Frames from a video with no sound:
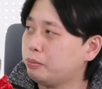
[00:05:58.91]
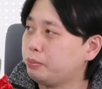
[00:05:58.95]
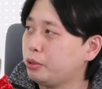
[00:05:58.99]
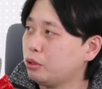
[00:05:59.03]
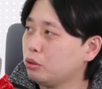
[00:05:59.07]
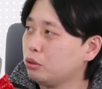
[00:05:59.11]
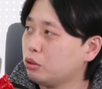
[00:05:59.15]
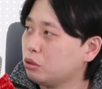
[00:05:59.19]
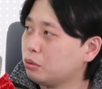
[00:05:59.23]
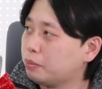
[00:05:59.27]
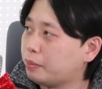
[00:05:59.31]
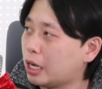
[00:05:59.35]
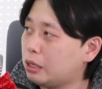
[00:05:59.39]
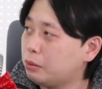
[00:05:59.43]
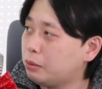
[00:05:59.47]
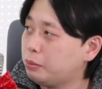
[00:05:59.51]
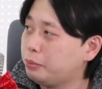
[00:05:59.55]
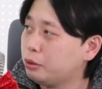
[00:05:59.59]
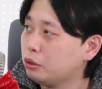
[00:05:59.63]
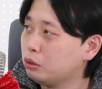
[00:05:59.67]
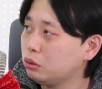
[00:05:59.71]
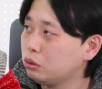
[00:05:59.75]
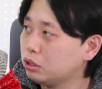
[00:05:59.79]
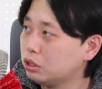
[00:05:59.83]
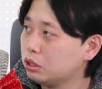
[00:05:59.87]
표
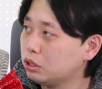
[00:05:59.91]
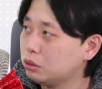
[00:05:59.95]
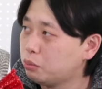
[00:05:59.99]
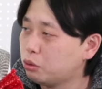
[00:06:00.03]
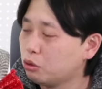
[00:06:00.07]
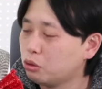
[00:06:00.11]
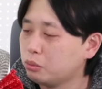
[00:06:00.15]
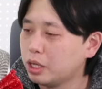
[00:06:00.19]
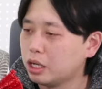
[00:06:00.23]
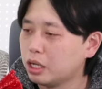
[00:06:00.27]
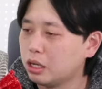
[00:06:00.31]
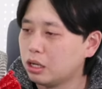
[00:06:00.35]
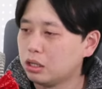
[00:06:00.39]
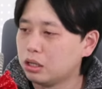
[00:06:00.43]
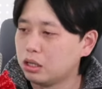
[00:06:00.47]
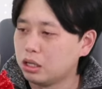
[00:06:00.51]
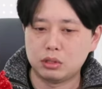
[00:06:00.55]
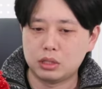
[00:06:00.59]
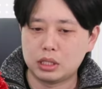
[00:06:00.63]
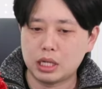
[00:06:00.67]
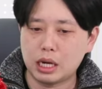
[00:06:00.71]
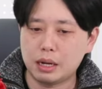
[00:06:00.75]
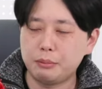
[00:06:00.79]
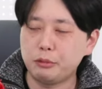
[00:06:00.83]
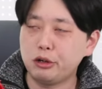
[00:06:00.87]
발표들을 보면
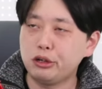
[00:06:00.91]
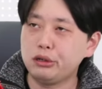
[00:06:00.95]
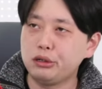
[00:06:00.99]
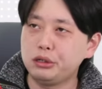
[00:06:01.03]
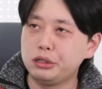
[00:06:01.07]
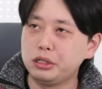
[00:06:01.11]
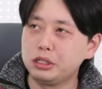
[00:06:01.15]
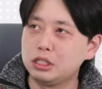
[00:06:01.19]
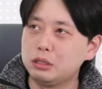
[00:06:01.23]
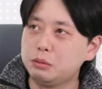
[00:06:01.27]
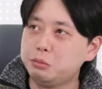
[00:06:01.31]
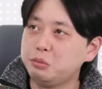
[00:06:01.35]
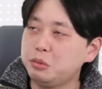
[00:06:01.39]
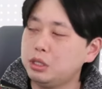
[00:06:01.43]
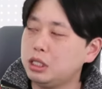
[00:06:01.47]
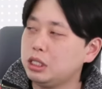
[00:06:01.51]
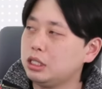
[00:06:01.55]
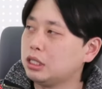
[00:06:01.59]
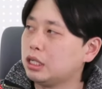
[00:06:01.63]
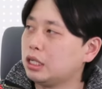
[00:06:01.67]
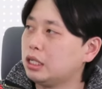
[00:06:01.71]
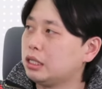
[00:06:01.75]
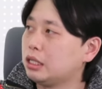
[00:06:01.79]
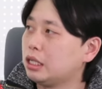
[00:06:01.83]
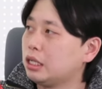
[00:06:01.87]
3월 금리
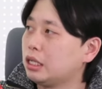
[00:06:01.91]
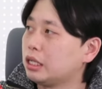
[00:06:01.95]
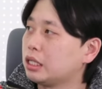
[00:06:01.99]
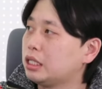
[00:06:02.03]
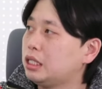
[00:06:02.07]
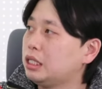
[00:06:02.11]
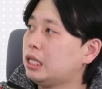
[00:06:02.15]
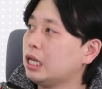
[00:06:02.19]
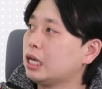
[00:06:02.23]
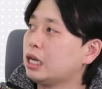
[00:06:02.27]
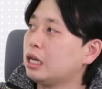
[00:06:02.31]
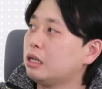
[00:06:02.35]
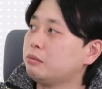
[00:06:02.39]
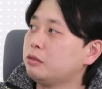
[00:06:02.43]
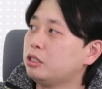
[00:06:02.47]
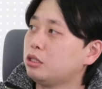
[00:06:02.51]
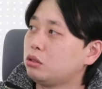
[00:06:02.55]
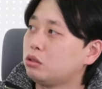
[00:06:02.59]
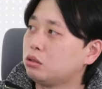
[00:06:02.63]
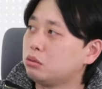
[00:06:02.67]
인하에 대한 기대감이